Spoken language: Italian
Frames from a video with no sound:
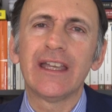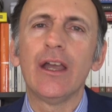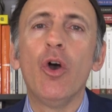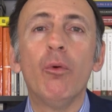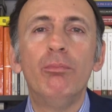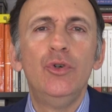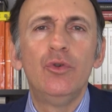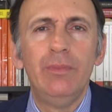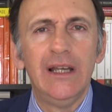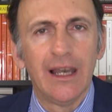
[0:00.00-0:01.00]
che
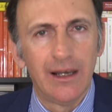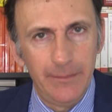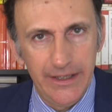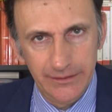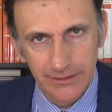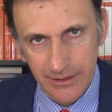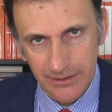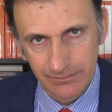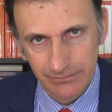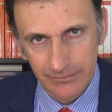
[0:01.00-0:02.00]
obnubila la
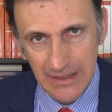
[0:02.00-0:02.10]
mente